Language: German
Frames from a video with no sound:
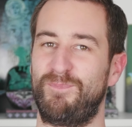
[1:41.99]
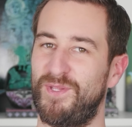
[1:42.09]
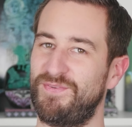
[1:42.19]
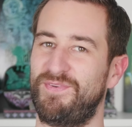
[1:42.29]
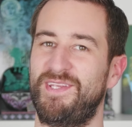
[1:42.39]

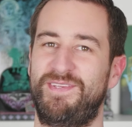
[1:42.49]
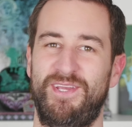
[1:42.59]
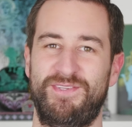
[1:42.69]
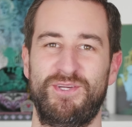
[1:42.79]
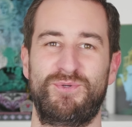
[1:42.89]
Das war
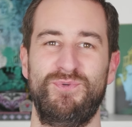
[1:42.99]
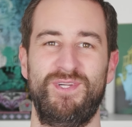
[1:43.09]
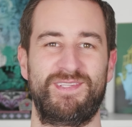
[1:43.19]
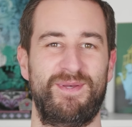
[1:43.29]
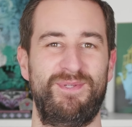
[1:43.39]
sehr, sehr
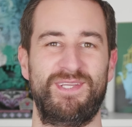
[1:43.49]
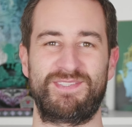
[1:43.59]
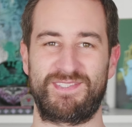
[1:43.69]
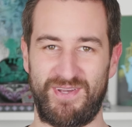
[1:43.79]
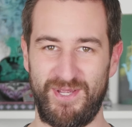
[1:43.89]
cool. Das habe ich
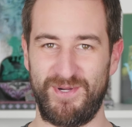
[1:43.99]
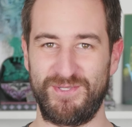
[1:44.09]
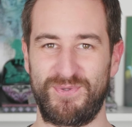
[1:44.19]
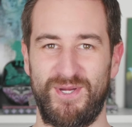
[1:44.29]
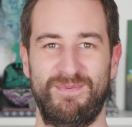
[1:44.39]
jetzt
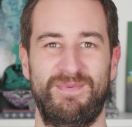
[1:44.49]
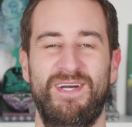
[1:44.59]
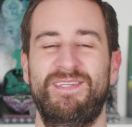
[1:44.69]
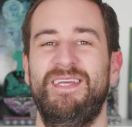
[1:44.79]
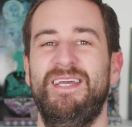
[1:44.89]
zweimal sogar gemacht.